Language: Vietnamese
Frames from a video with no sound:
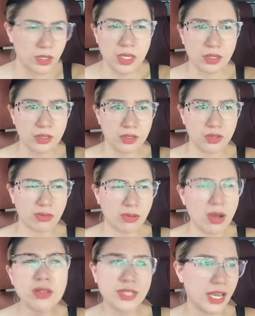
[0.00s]
thì nó
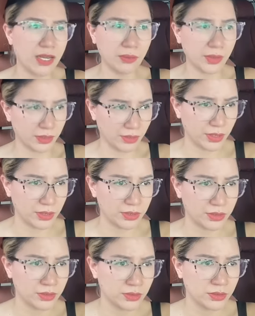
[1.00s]
ức chế lắm mọi người.
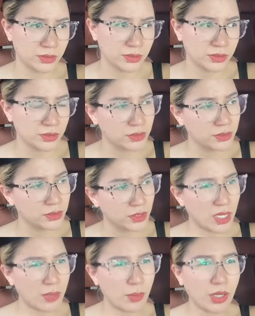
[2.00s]

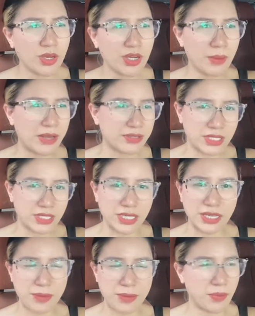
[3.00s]
Nên mọi người cứ bảo rằng
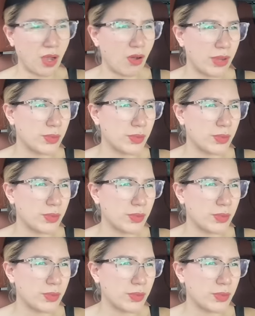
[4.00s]
là em khó.